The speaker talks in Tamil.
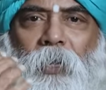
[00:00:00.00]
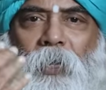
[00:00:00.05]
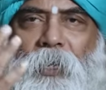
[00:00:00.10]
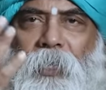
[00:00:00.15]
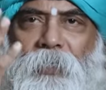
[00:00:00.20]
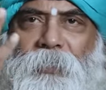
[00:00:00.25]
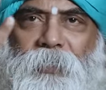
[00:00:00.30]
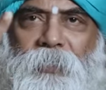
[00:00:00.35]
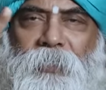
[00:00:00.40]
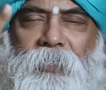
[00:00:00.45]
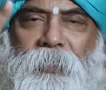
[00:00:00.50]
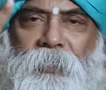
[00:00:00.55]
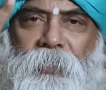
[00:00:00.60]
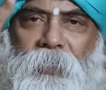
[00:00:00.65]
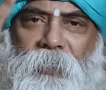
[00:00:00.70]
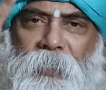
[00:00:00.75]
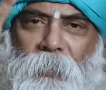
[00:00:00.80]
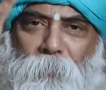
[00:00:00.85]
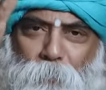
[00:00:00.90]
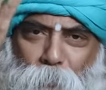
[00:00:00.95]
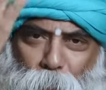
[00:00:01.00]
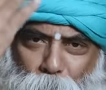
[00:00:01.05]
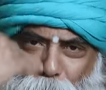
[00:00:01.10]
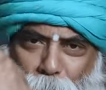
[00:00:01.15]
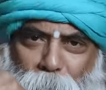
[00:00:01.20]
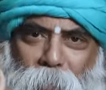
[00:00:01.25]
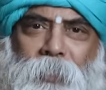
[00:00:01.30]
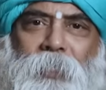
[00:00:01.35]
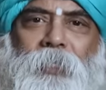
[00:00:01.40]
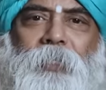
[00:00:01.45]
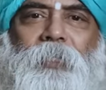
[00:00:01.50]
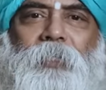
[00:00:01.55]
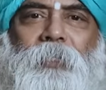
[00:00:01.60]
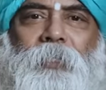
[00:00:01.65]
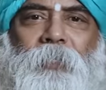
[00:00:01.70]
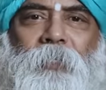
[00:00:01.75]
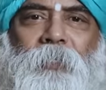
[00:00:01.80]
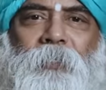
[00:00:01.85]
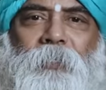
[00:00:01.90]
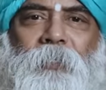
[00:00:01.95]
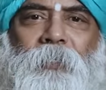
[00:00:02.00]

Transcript: ஆனால் சிக்னல் எப்போவுமே இருக்குது